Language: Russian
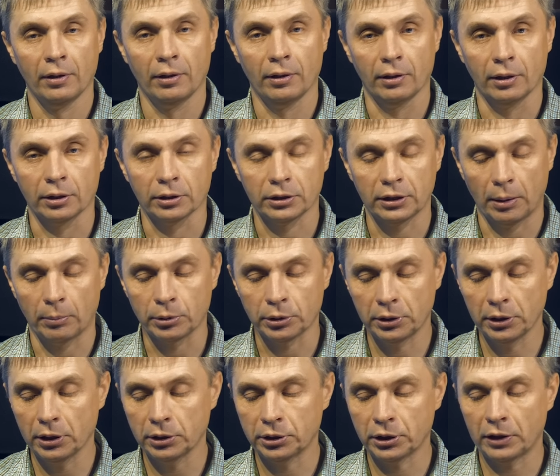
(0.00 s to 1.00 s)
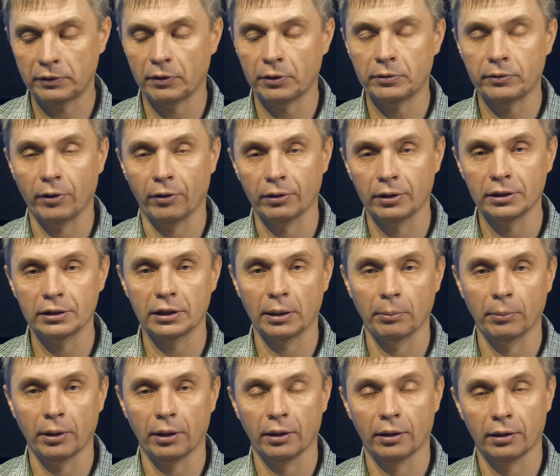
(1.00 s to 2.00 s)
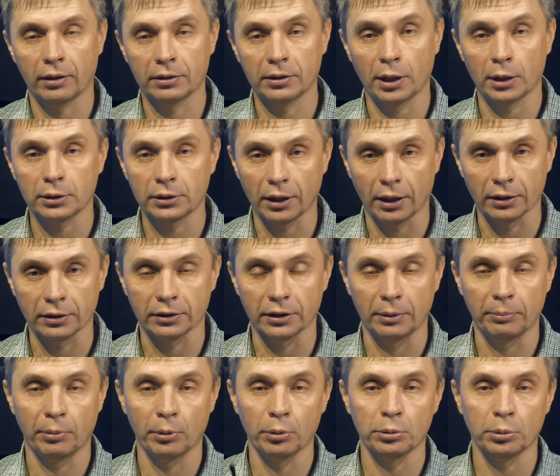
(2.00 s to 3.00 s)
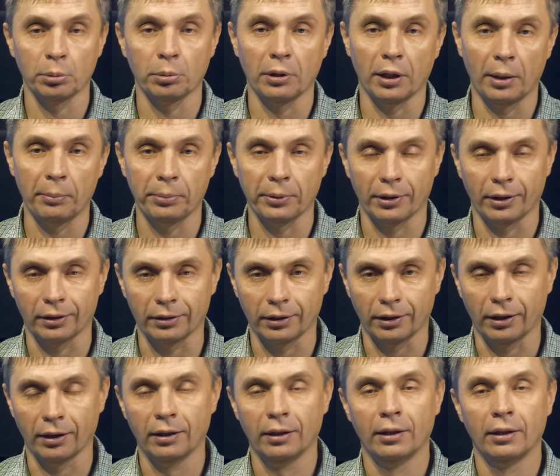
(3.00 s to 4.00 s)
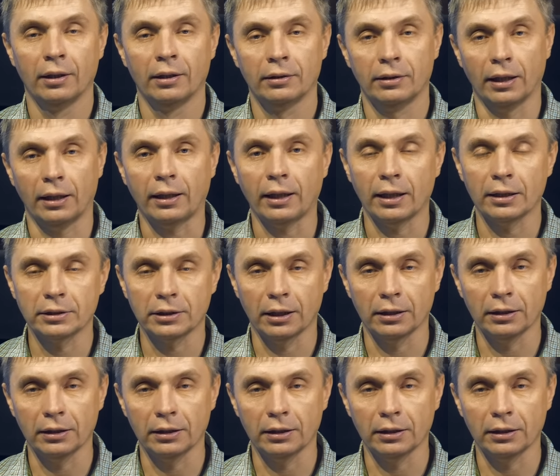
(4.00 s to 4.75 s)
Э, сам штырь, четверть волны сама радиостанция, плюс рука оператора. Такая же